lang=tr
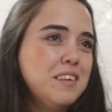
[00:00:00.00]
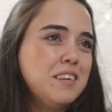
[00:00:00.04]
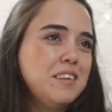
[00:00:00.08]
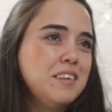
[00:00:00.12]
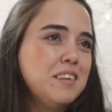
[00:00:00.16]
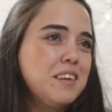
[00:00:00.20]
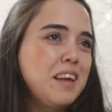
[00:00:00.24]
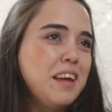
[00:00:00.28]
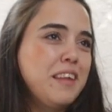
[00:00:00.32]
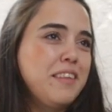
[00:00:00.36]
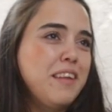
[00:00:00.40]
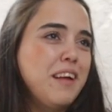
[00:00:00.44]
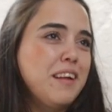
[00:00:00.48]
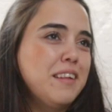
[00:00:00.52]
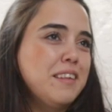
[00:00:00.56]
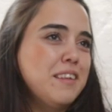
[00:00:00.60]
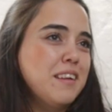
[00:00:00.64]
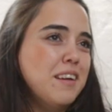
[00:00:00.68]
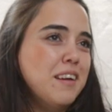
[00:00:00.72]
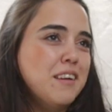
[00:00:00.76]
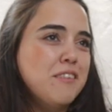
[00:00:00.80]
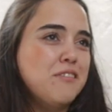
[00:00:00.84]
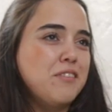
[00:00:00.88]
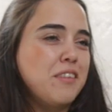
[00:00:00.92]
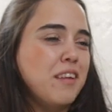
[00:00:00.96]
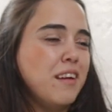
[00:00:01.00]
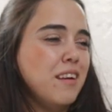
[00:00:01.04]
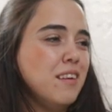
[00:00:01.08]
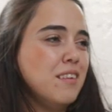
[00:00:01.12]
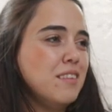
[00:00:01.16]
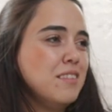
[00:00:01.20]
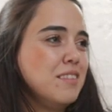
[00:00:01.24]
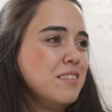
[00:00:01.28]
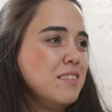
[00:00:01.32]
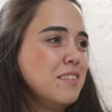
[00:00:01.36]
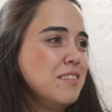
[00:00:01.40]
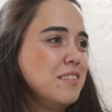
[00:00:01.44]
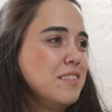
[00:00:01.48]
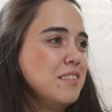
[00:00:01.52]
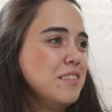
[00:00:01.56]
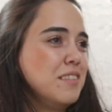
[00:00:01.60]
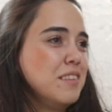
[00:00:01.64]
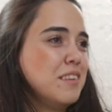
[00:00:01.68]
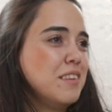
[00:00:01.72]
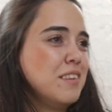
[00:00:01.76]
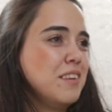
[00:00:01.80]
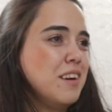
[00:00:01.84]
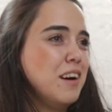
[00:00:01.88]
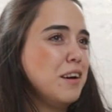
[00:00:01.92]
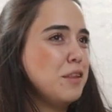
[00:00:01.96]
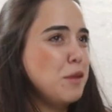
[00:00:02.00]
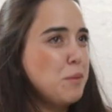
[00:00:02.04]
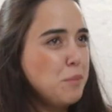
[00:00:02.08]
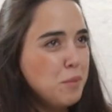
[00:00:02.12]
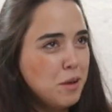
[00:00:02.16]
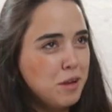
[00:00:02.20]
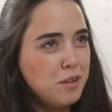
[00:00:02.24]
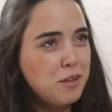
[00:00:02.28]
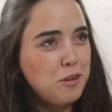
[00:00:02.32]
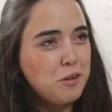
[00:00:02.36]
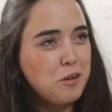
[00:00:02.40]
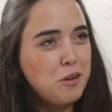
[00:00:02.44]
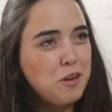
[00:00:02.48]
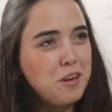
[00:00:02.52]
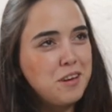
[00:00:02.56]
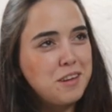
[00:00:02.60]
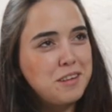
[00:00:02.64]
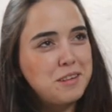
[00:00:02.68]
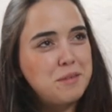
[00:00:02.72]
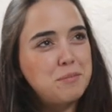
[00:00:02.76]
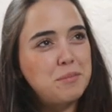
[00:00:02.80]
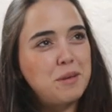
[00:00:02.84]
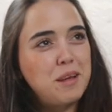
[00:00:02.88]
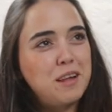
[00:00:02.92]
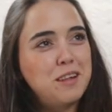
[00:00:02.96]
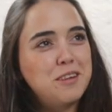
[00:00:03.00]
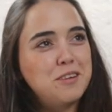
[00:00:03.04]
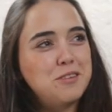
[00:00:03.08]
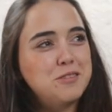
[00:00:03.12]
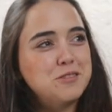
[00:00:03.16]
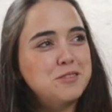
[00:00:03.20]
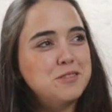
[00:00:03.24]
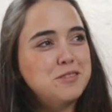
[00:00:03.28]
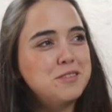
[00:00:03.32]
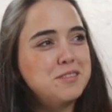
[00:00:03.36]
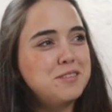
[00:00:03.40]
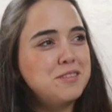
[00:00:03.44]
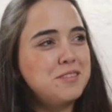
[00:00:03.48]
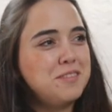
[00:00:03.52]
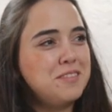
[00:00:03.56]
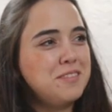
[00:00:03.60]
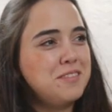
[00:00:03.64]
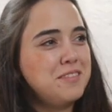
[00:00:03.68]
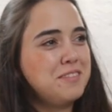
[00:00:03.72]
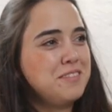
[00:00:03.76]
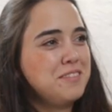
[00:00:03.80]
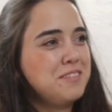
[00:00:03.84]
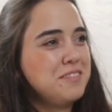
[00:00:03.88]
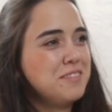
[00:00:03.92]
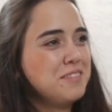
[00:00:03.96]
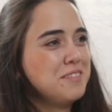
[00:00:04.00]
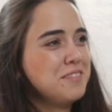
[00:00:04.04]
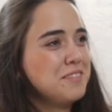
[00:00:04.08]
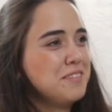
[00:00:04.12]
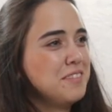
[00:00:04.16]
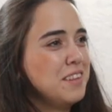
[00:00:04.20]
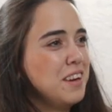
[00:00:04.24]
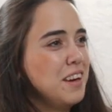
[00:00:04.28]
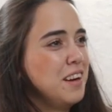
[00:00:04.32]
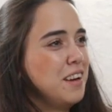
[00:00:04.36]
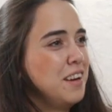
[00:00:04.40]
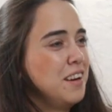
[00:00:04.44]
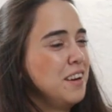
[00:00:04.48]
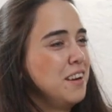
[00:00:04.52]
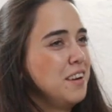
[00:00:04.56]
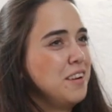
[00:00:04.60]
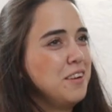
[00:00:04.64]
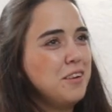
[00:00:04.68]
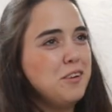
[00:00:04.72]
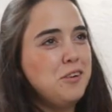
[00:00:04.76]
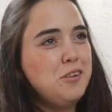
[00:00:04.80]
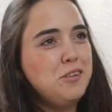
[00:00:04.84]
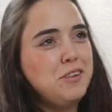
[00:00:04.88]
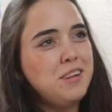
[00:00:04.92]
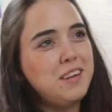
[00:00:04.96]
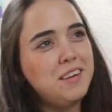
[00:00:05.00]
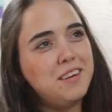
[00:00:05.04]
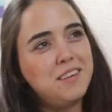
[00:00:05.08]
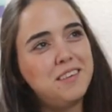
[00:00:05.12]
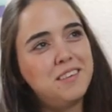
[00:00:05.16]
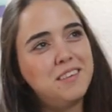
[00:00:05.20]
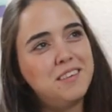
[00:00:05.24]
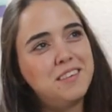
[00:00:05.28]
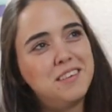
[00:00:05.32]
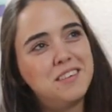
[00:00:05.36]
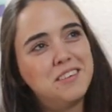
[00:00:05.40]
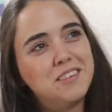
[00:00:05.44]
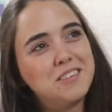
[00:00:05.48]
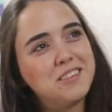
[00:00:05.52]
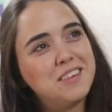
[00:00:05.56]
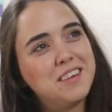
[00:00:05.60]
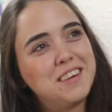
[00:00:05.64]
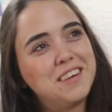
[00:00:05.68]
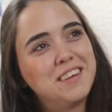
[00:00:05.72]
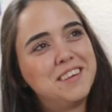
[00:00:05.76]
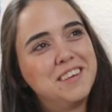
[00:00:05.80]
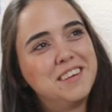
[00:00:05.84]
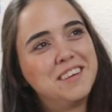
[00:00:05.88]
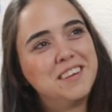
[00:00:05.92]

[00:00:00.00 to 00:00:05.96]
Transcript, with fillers: E, genelde evde. Annemin yanına köye gidip geliyoruz. Öyle ya da.